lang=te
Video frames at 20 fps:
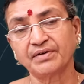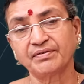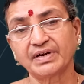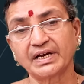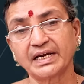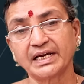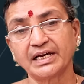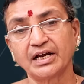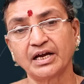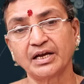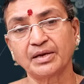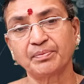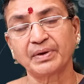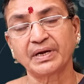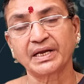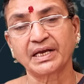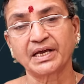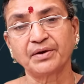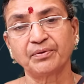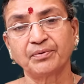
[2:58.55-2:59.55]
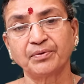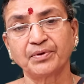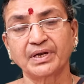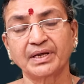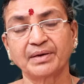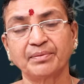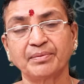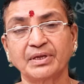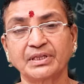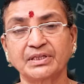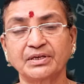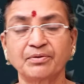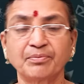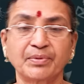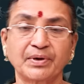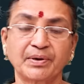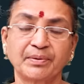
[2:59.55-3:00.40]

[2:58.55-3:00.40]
ఎవరైనా ఇప్పటికే ఉంటే మాత్రం